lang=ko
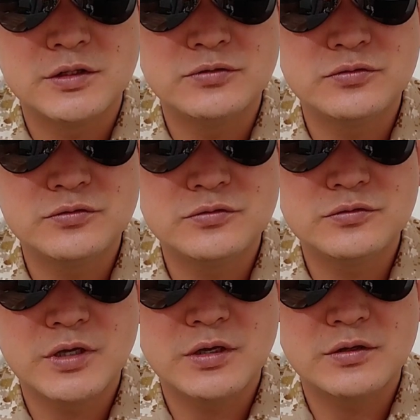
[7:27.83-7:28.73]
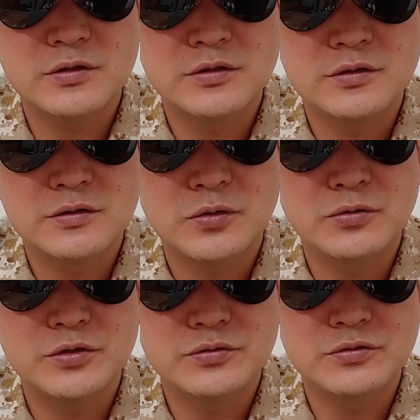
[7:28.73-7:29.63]
기수의 어떤
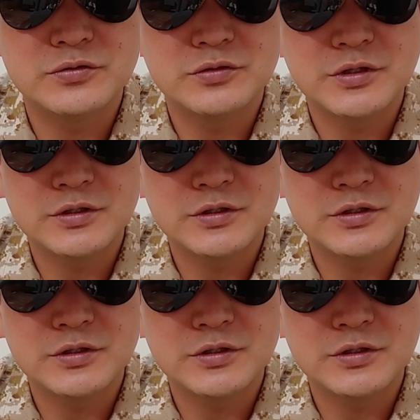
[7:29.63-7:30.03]
교육 기수들이